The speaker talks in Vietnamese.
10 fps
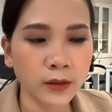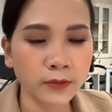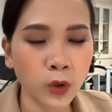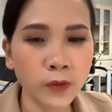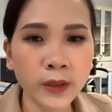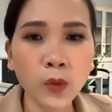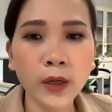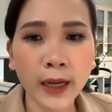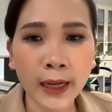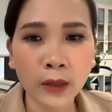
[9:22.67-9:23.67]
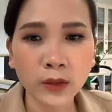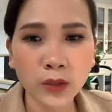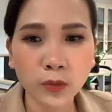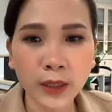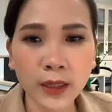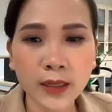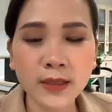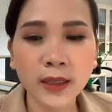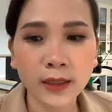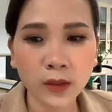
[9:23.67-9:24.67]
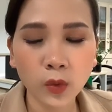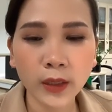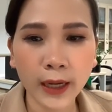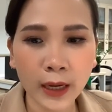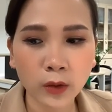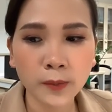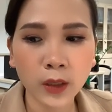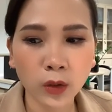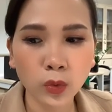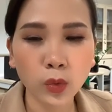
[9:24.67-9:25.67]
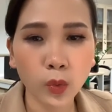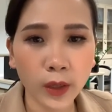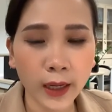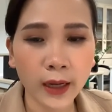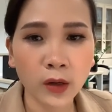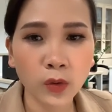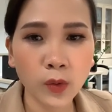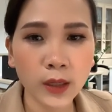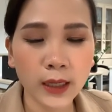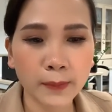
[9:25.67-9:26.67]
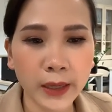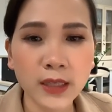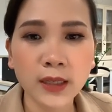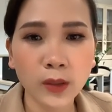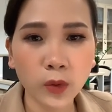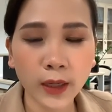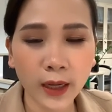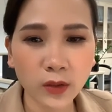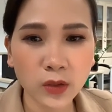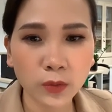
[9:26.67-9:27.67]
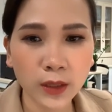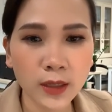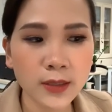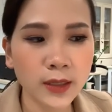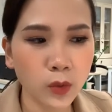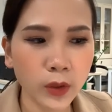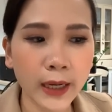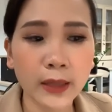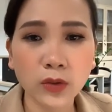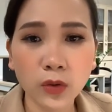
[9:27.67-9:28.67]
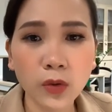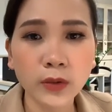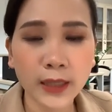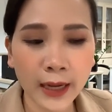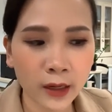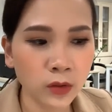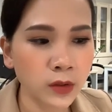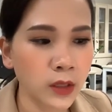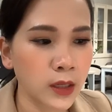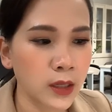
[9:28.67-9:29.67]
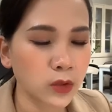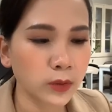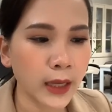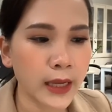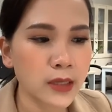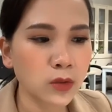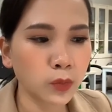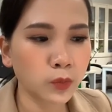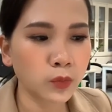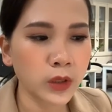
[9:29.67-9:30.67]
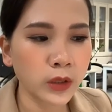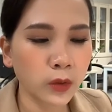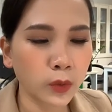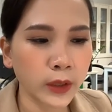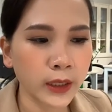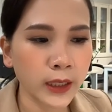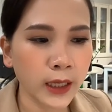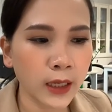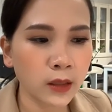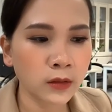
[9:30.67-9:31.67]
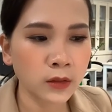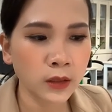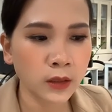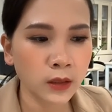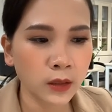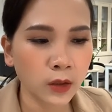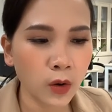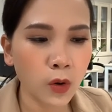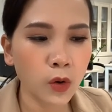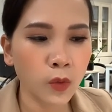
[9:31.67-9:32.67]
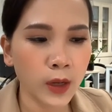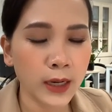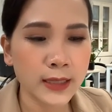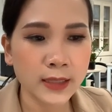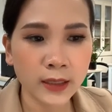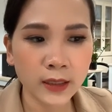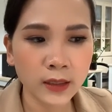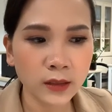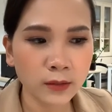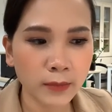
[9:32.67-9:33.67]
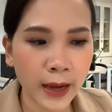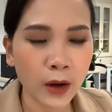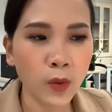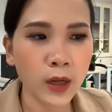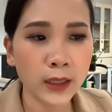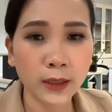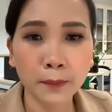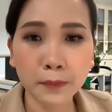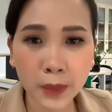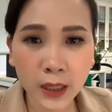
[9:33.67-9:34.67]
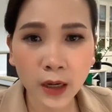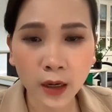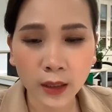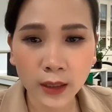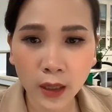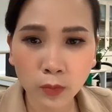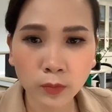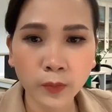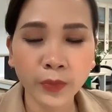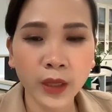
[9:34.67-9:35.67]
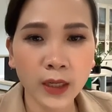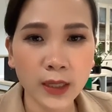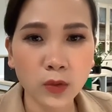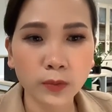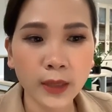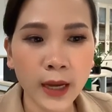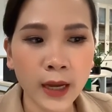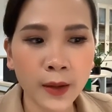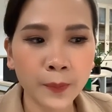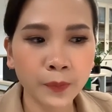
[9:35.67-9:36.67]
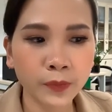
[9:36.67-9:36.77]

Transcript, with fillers: đối với quần áo thì chúng ta nên sấy quần áo. Nếu mà có tủ quần áo hoặc là máy sấy quần áo thì chúng ta nên sấy quần áo cho khô ráo. Chúng ta hãy dùng nhiều cái khăn khô hoặc là giấy báo hoặc là tấm bìa cắt tông để chúng ta